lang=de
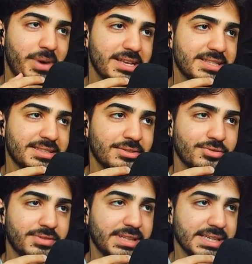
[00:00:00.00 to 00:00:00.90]
meisten
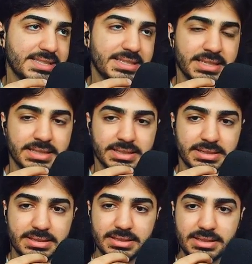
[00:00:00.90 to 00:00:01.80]
auf das Ding hier.
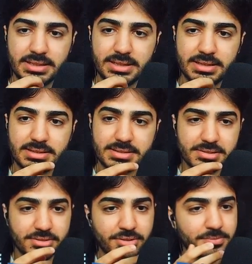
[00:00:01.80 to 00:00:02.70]

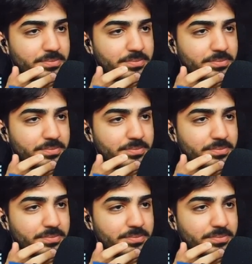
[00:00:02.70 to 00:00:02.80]
So.